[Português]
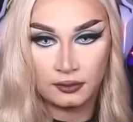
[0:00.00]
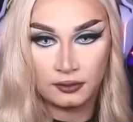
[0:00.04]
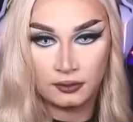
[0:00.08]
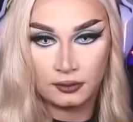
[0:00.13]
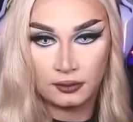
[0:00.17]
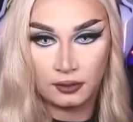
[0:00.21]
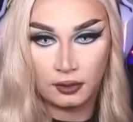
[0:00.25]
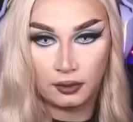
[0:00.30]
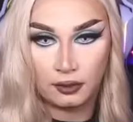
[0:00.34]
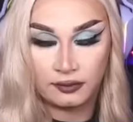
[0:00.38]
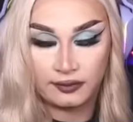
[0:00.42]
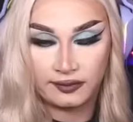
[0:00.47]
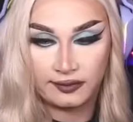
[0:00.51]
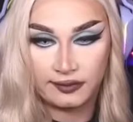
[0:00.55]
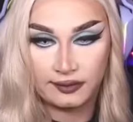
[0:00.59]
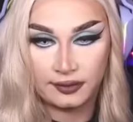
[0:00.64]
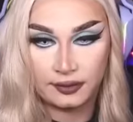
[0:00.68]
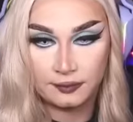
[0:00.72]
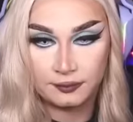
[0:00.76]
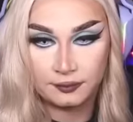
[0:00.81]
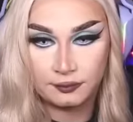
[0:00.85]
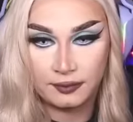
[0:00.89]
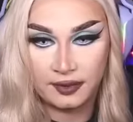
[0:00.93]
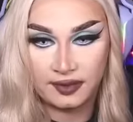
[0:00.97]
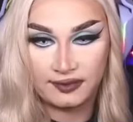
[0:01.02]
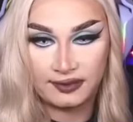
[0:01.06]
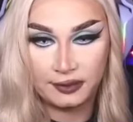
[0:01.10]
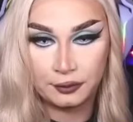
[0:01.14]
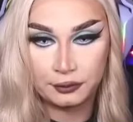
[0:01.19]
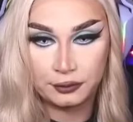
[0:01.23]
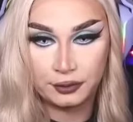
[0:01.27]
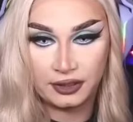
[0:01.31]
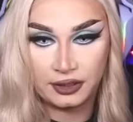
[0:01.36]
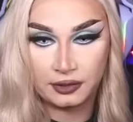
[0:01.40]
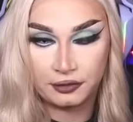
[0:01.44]
Nossa, mas tem
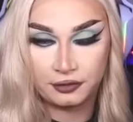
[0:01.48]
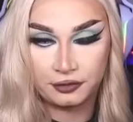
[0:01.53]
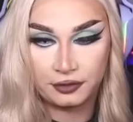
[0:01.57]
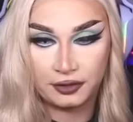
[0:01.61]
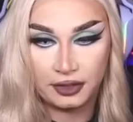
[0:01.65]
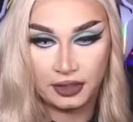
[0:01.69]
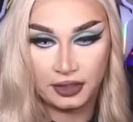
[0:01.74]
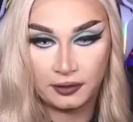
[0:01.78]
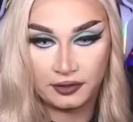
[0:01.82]
outro gancho ali.